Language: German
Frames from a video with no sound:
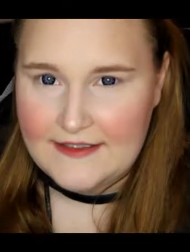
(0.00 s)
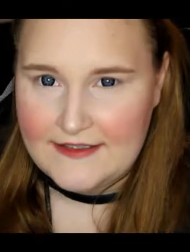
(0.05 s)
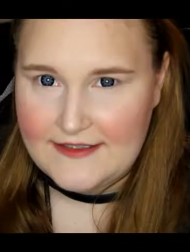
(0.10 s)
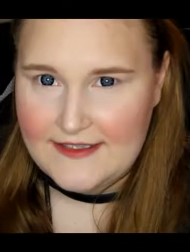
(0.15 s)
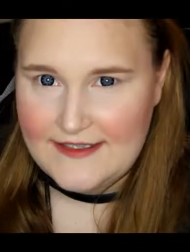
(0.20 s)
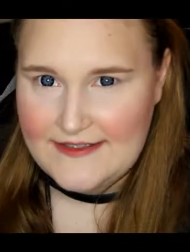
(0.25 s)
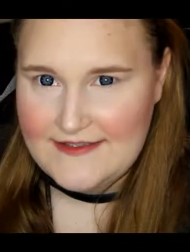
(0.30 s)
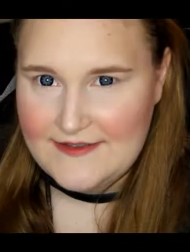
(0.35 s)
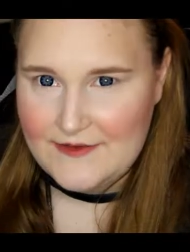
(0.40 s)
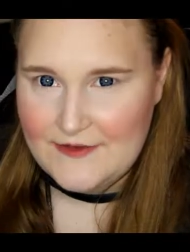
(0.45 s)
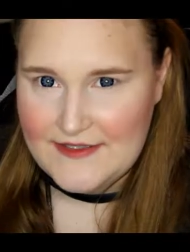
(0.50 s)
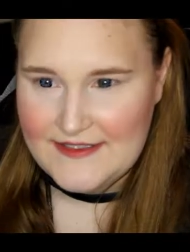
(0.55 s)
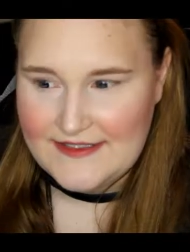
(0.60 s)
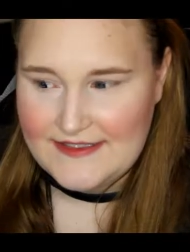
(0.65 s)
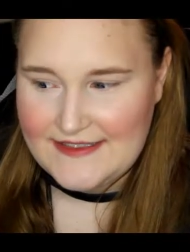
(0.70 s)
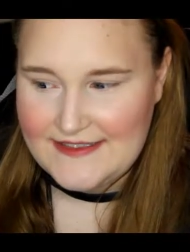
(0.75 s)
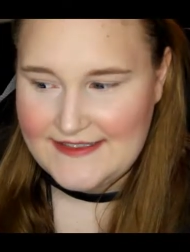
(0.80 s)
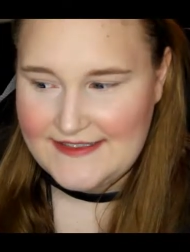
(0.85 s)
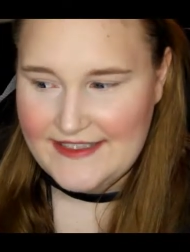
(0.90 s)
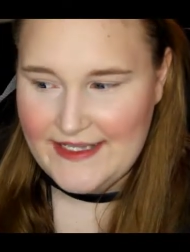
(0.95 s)
Ganz
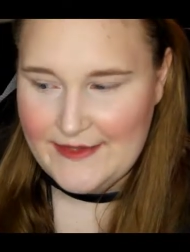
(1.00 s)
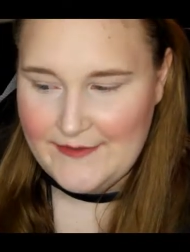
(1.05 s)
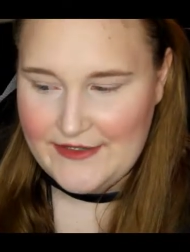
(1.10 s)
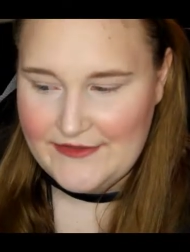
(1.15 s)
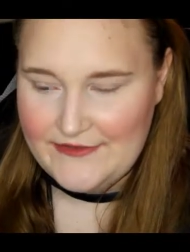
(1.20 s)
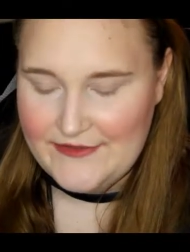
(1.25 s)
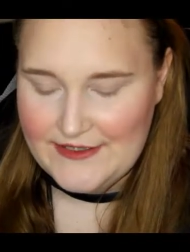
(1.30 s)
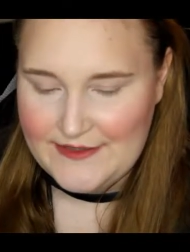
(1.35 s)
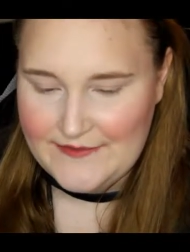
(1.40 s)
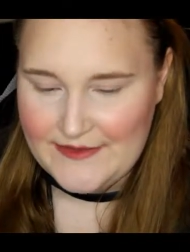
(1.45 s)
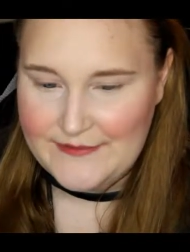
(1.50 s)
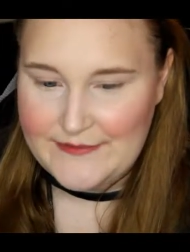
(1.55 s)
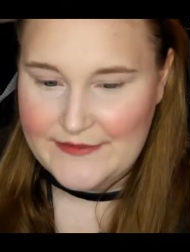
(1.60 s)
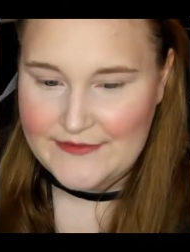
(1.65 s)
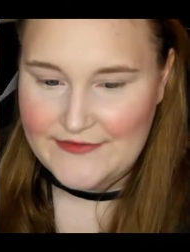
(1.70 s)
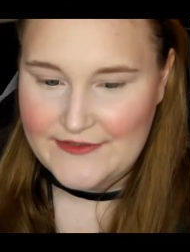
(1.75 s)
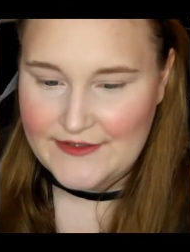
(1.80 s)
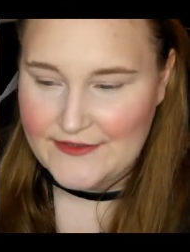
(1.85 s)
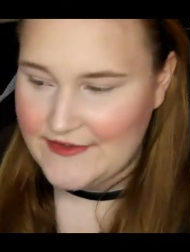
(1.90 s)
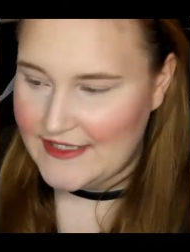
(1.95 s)
kurzer Disclaimer vorneweg,
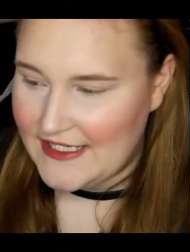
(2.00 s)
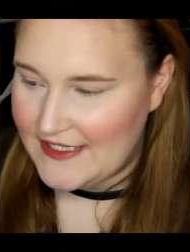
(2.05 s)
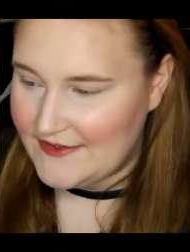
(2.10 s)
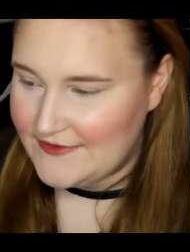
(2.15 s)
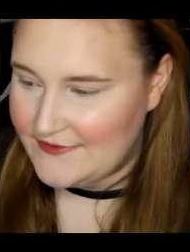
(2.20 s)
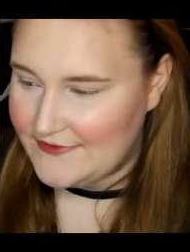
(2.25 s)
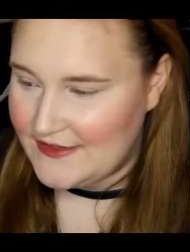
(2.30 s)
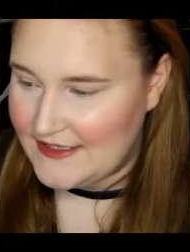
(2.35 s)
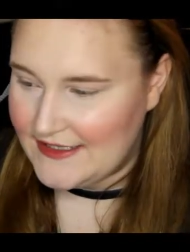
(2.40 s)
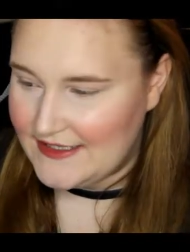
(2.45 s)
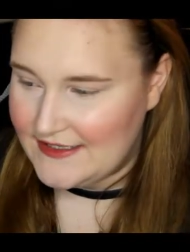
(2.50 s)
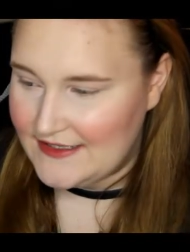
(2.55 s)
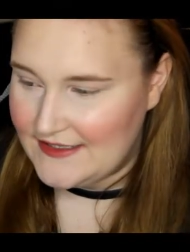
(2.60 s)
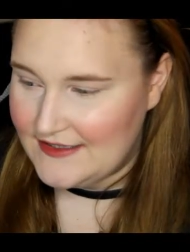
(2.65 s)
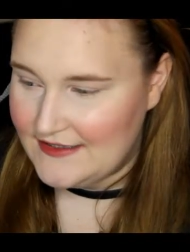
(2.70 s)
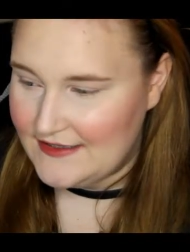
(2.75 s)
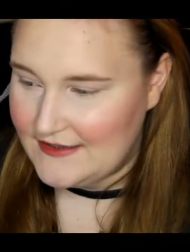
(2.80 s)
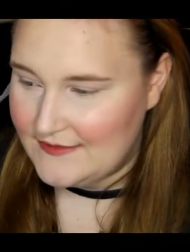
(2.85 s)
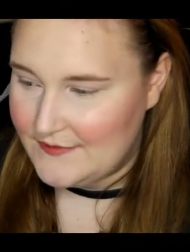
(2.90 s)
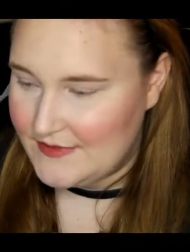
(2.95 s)
bevor wir
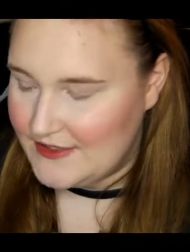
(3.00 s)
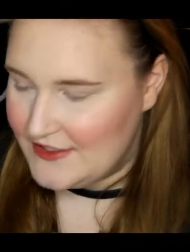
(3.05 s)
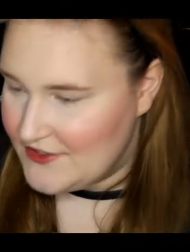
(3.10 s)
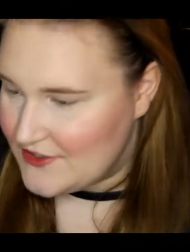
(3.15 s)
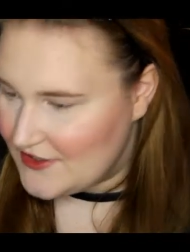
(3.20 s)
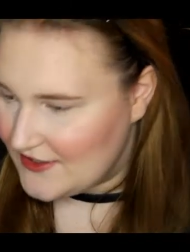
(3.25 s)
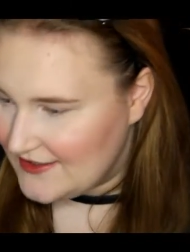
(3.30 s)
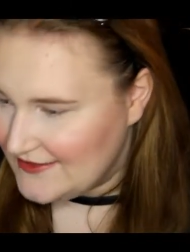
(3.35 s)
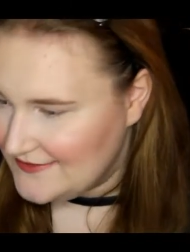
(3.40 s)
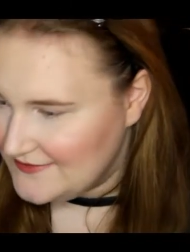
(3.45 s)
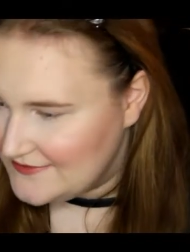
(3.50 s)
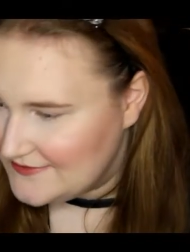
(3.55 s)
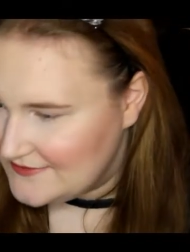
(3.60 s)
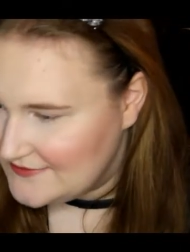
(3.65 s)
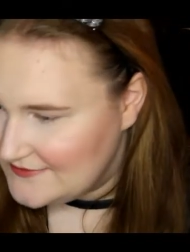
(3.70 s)
anfangen. Bin ich scharf?